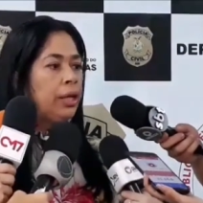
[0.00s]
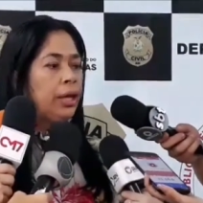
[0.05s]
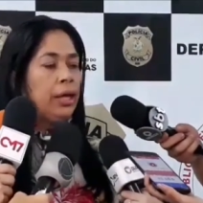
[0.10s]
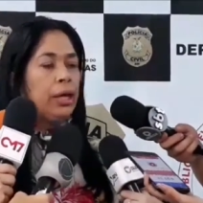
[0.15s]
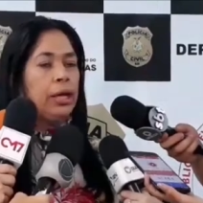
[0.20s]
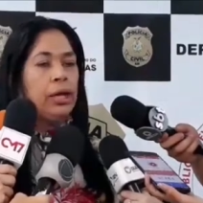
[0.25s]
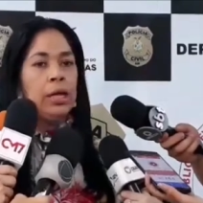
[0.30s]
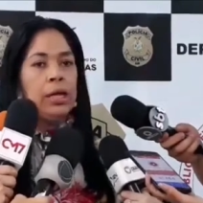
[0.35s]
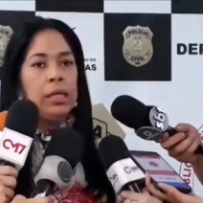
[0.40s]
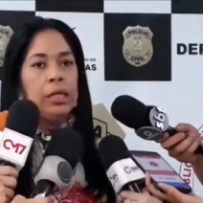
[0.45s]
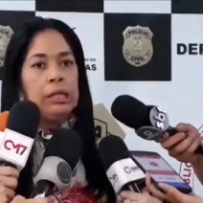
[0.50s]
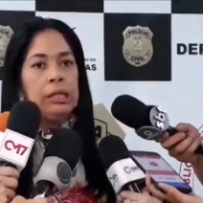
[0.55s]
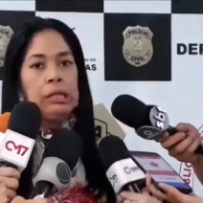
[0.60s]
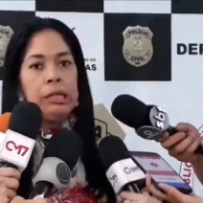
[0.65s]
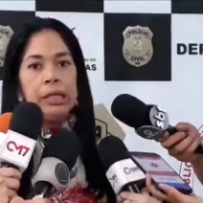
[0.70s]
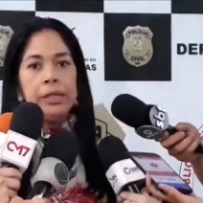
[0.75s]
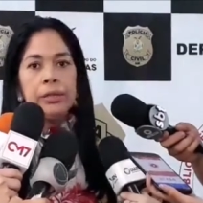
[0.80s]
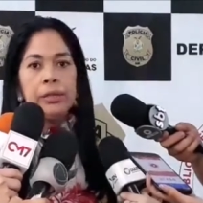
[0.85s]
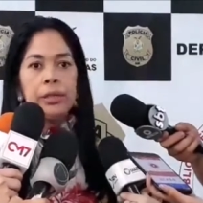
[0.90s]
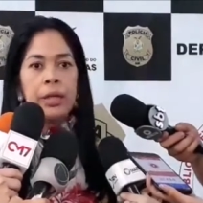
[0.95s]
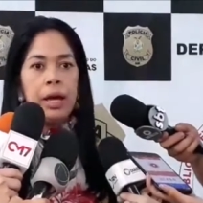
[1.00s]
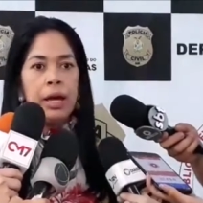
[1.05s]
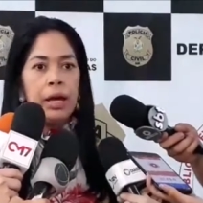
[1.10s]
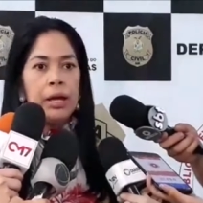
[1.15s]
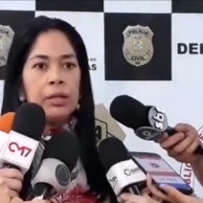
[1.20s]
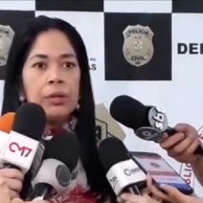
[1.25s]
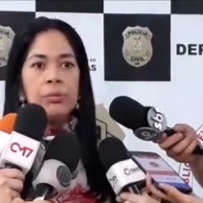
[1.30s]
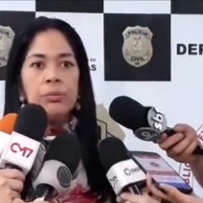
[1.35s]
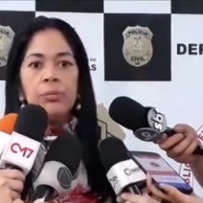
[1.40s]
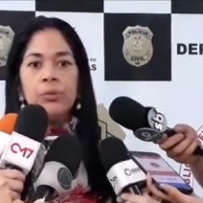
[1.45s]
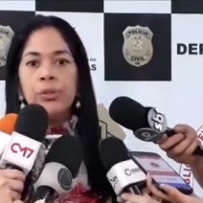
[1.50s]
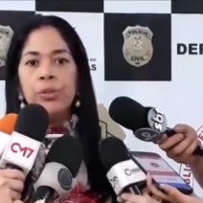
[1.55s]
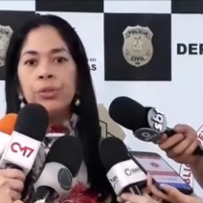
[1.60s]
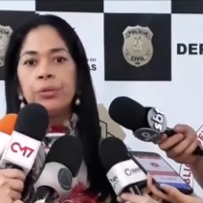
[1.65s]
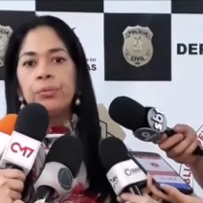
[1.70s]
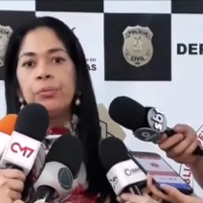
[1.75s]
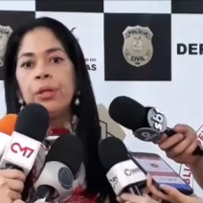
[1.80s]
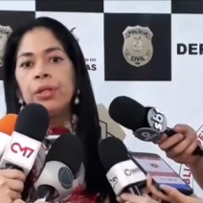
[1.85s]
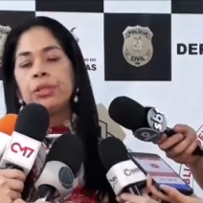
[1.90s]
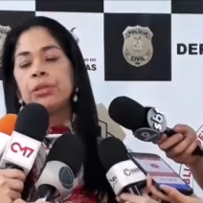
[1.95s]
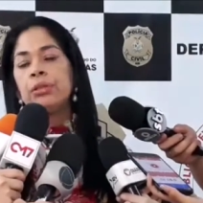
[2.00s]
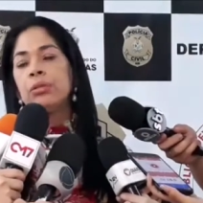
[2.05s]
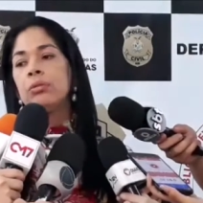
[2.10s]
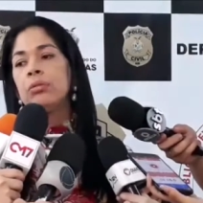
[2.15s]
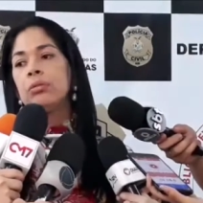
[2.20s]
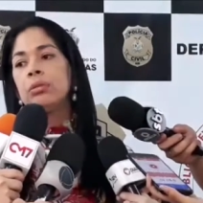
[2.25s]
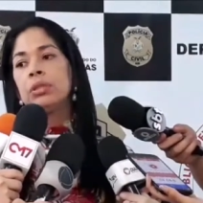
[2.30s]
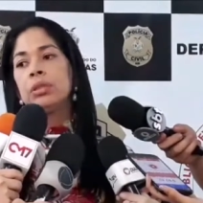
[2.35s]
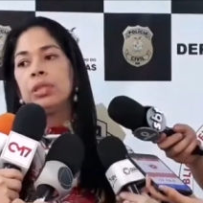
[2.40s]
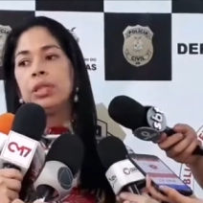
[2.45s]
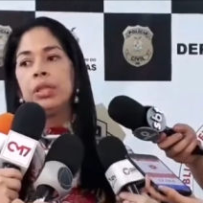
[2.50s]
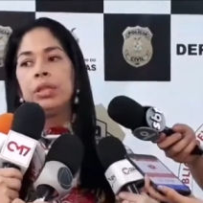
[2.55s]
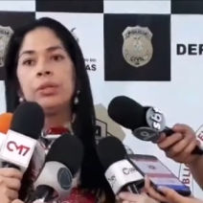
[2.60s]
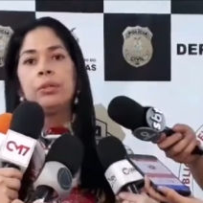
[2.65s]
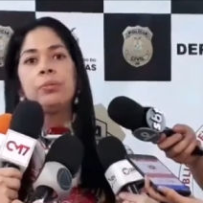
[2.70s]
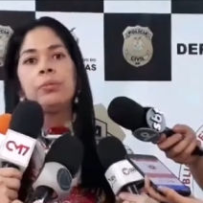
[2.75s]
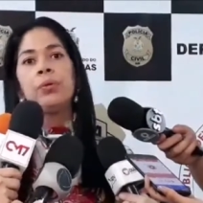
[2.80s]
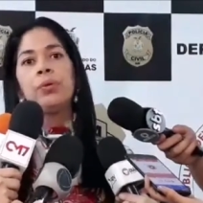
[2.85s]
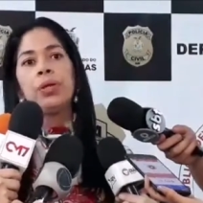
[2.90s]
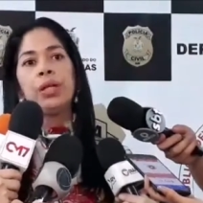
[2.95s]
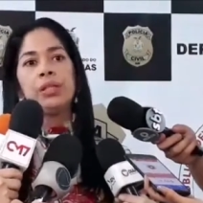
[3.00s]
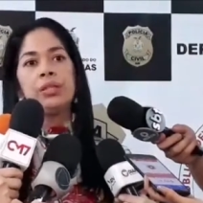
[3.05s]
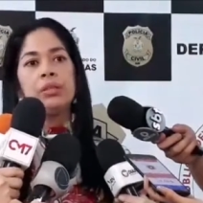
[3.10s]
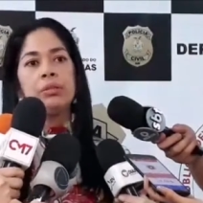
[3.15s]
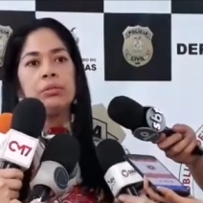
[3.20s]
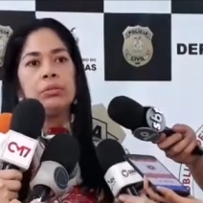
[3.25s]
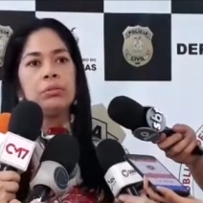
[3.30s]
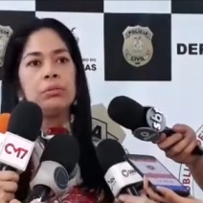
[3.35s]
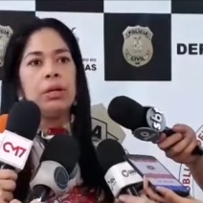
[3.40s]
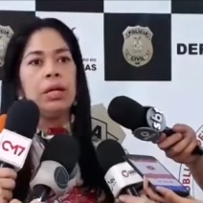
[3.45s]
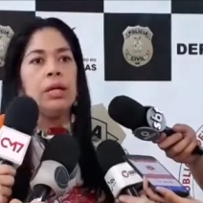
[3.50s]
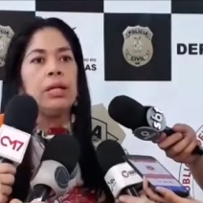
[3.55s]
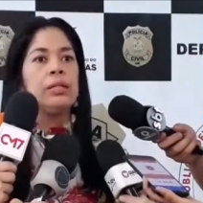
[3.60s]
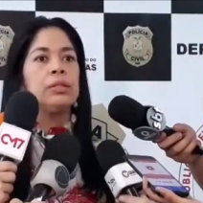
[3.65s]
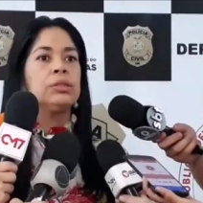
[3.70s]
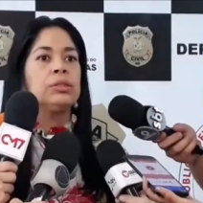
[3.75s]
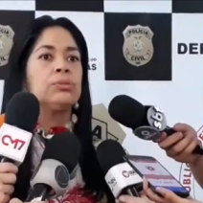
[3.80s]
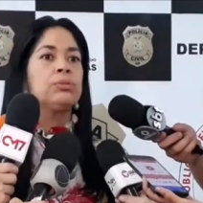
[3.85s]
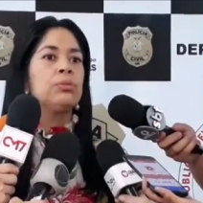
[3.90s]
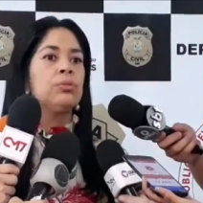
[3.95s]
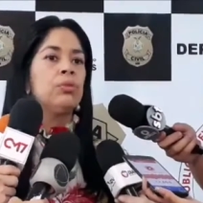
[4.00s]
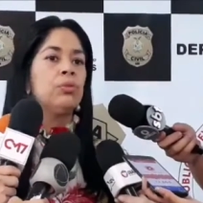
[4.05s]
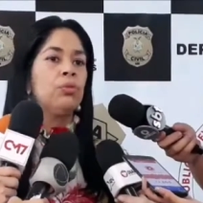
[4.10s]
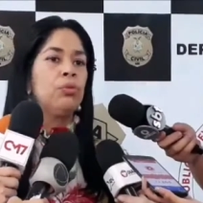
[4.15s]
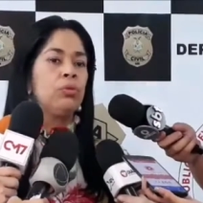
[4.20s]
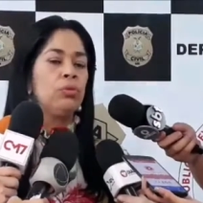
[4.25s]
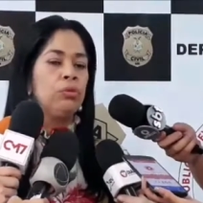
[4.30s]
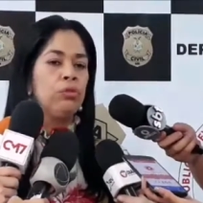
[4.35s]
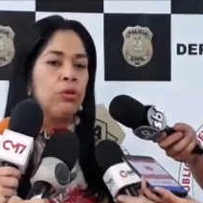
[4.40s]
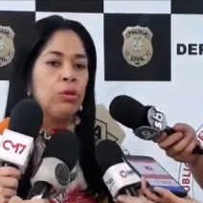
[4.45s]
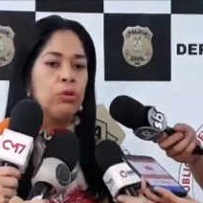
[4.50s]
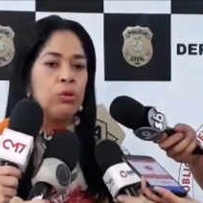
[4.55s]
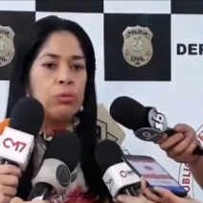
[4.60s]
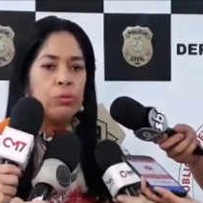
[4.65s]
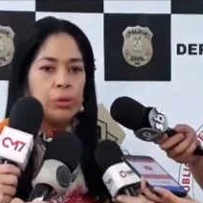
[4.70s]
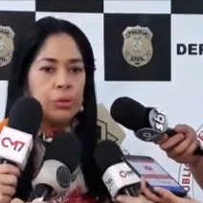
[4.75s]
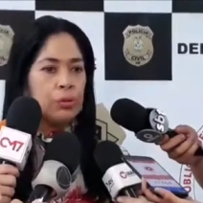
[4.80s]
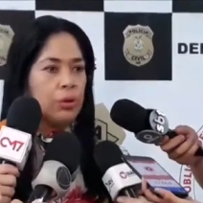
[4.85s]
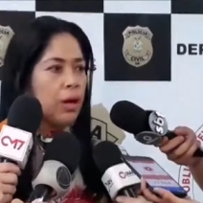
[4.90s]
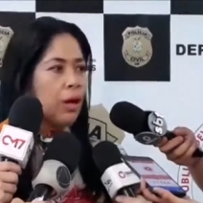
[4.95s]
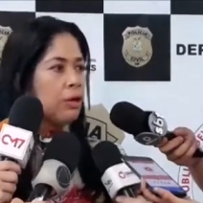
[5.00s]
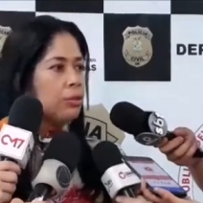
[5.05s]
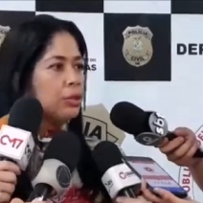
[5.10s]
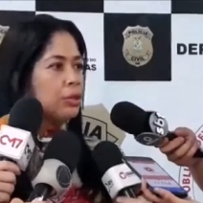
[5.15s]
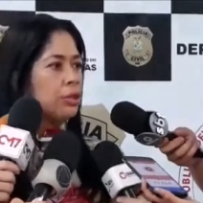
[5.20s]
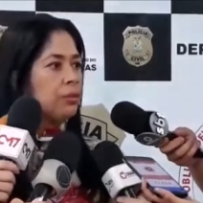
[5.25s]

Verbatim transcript: né? E gritaram muito, mas não conseguiram, porque, segundo elas, o volume do carro